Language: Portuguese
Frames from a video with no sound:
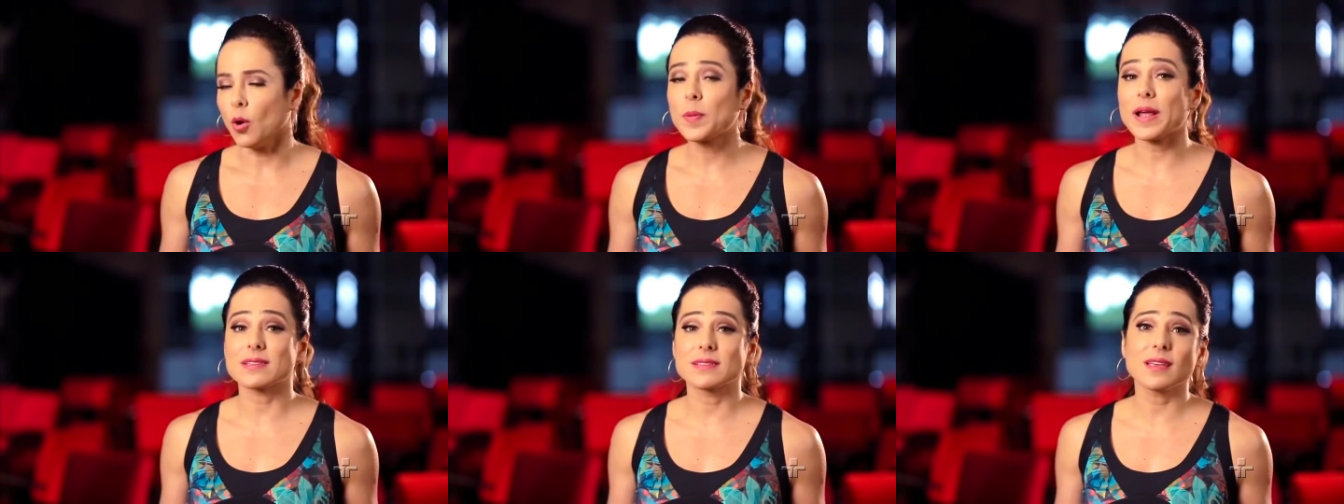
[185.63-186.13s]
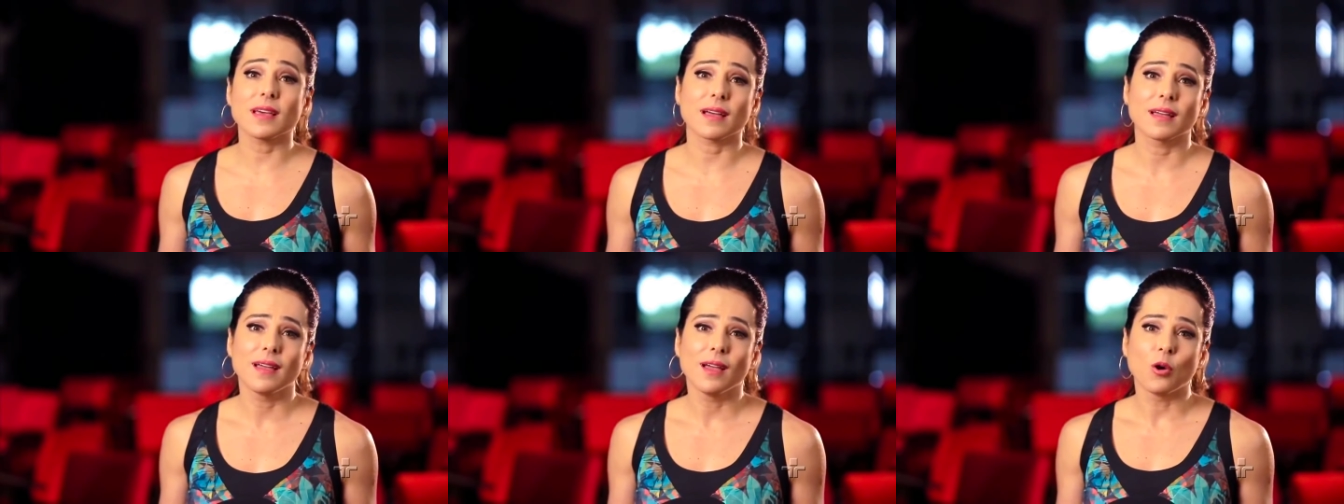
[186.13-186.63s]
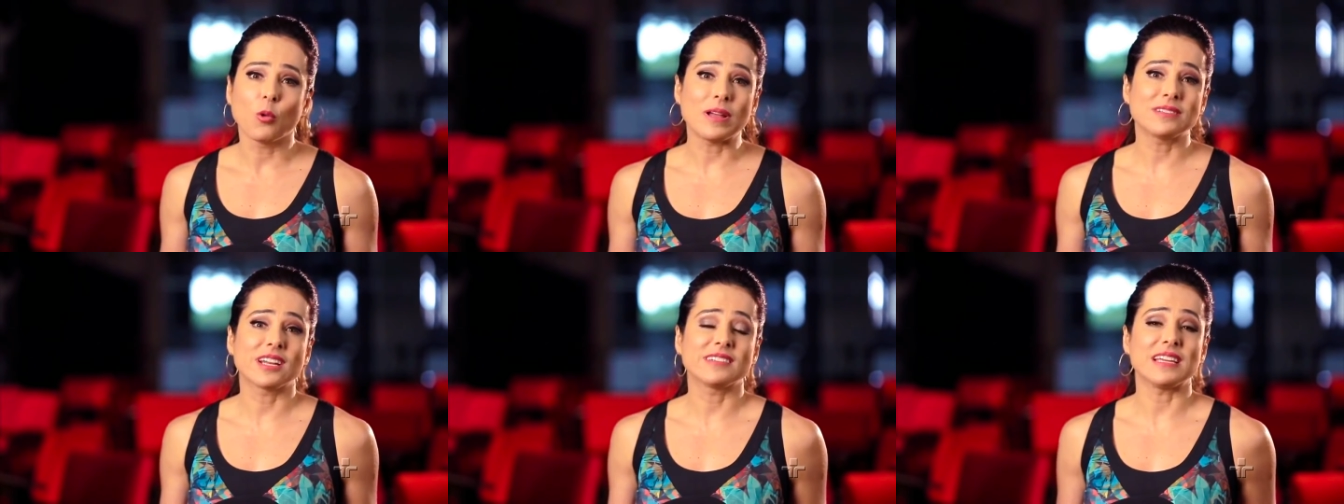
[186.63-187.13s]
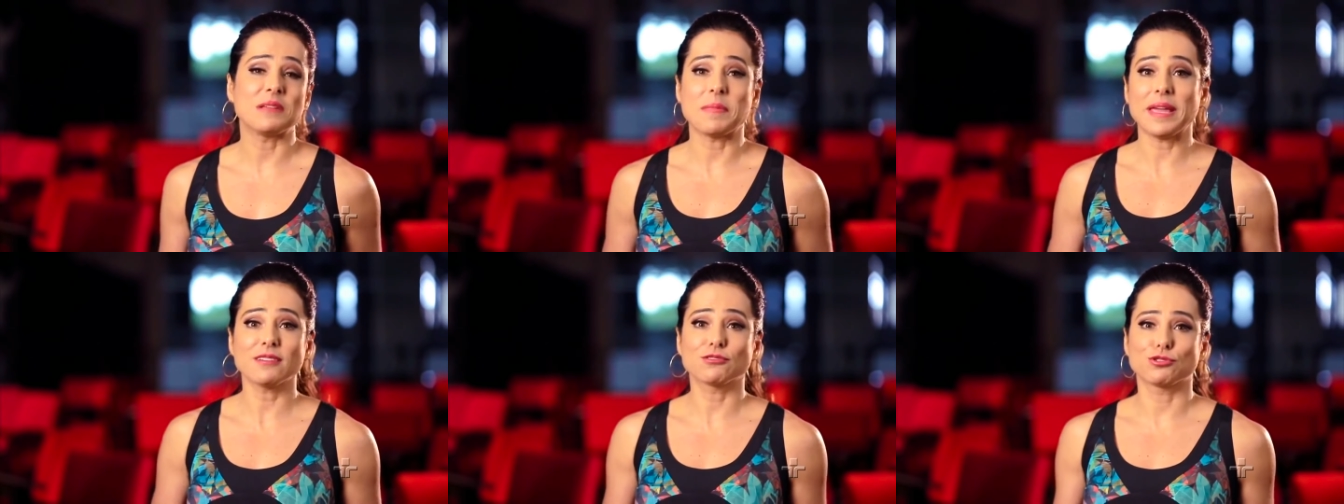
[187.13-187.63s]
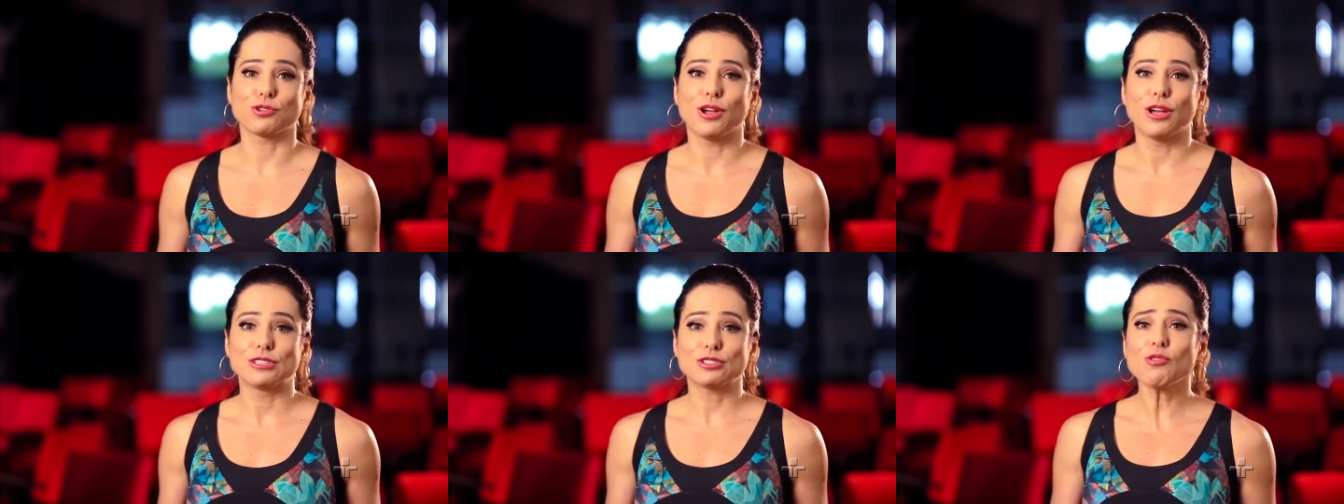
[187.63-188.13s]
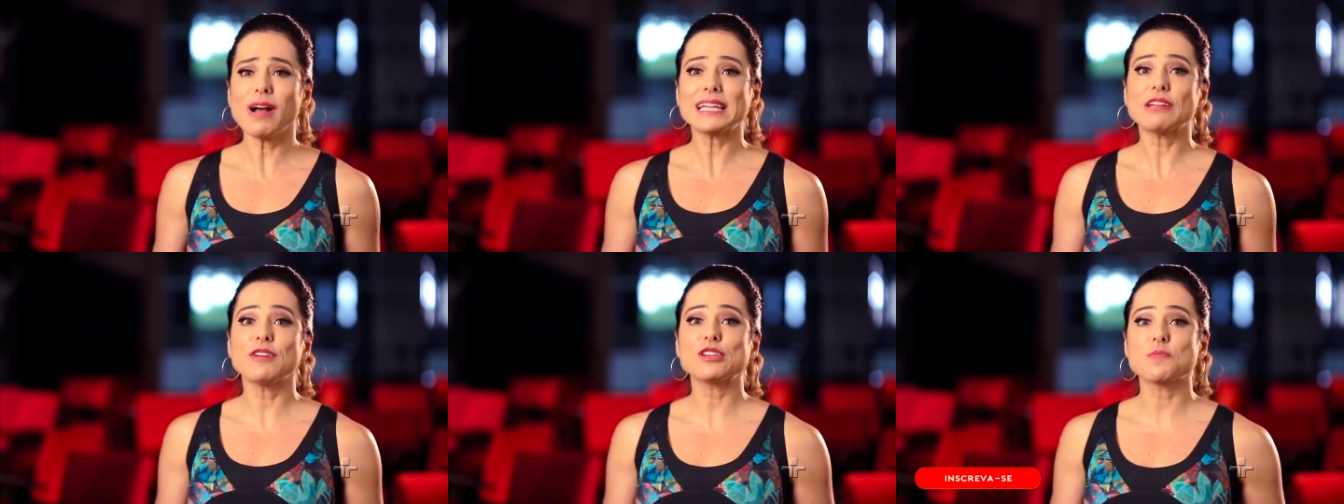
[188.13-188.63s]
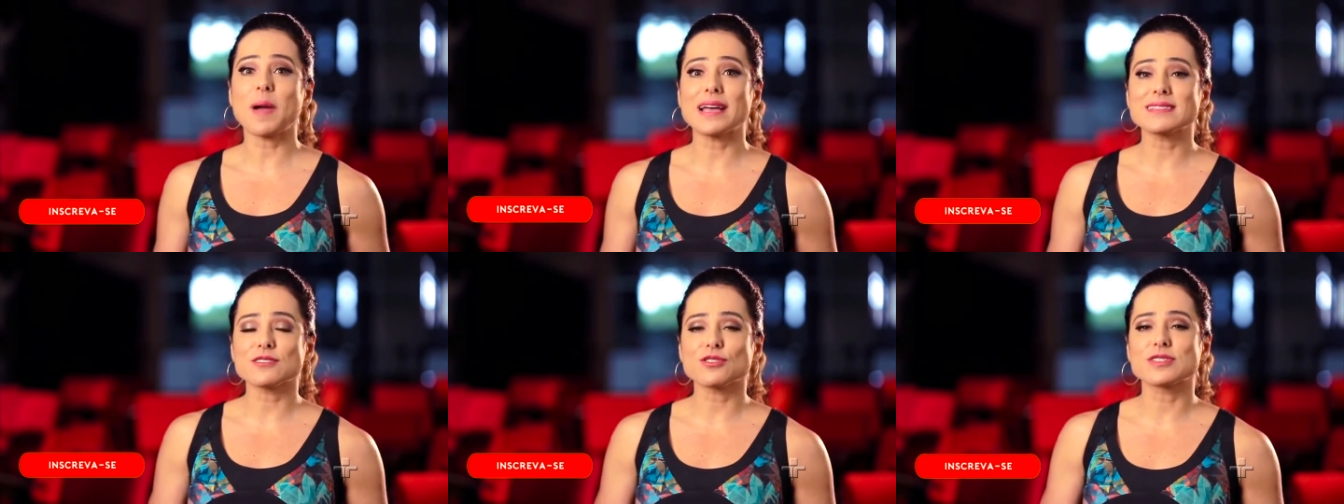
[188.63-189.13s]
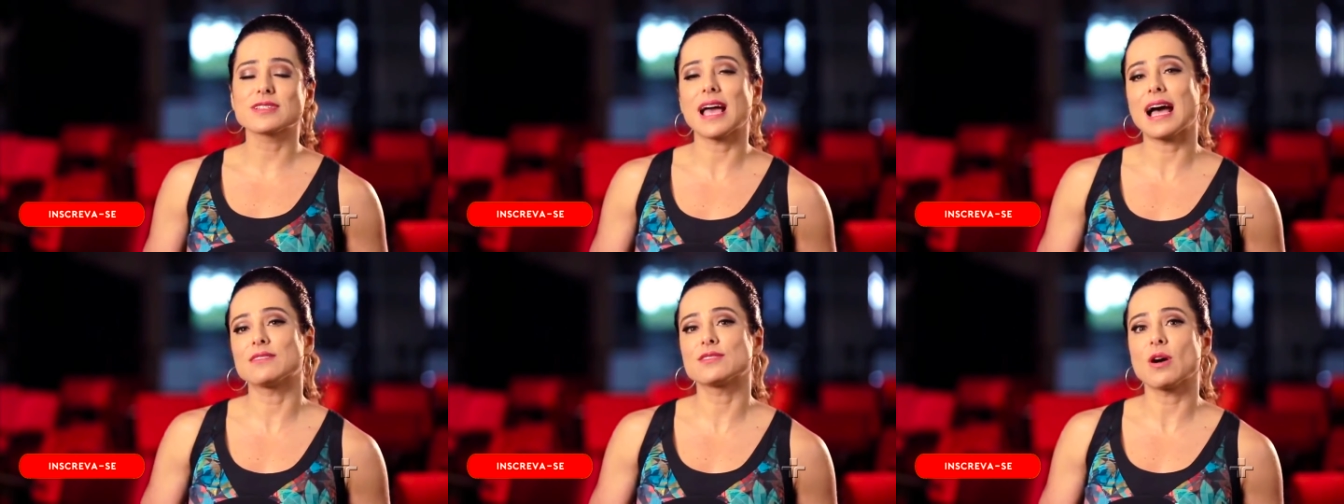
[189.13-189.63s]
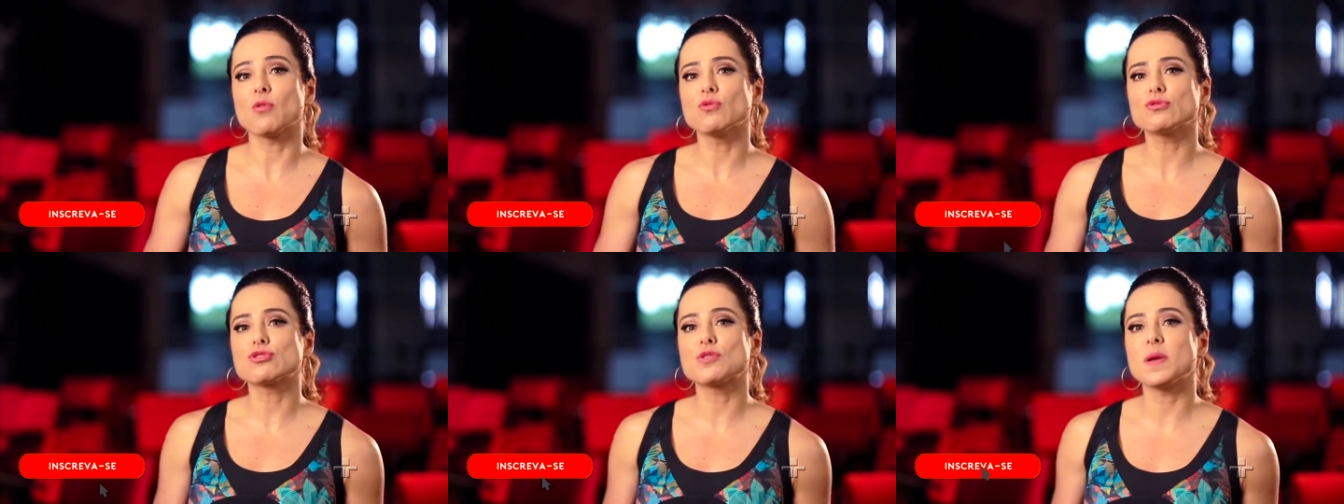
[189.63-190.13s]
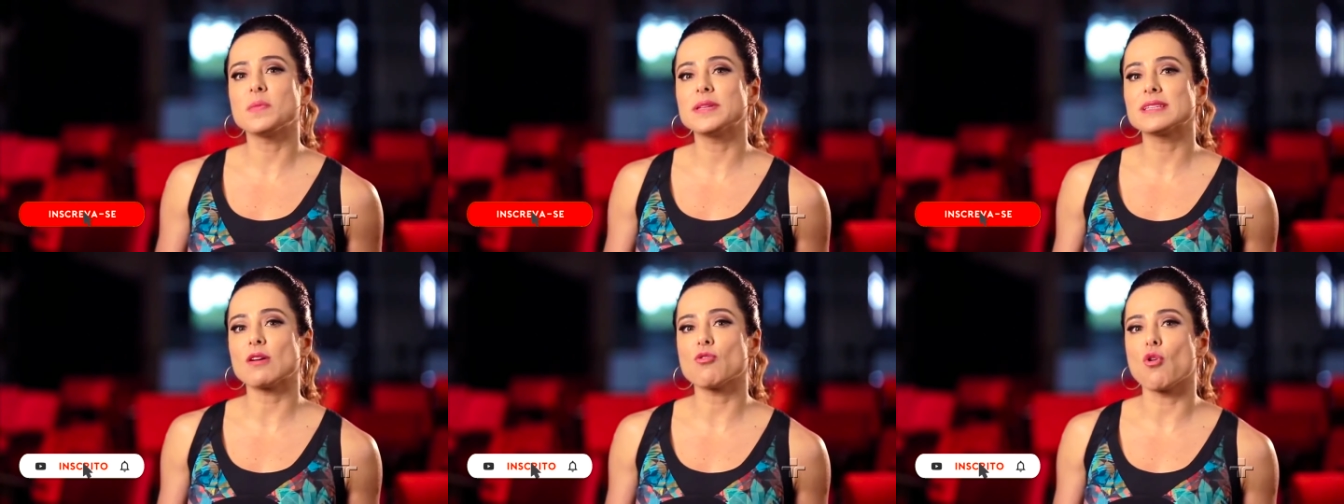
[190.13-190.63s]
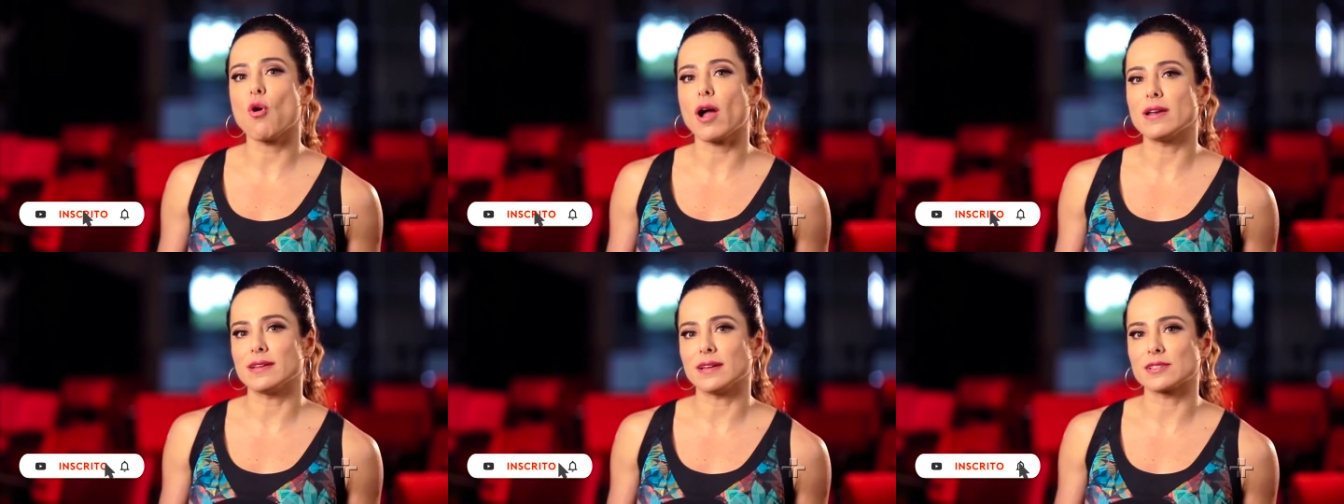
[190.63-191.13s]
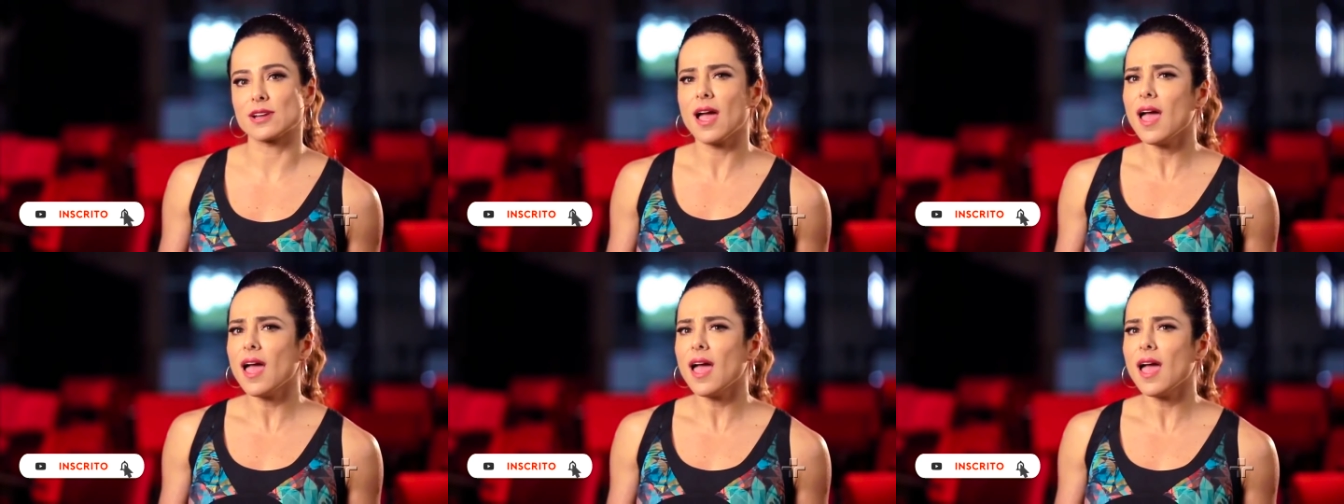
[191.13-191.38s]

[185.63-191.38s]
O prazer, o entretenimento, estão cada vez mais associados ao uso de bebidas alcoólicas,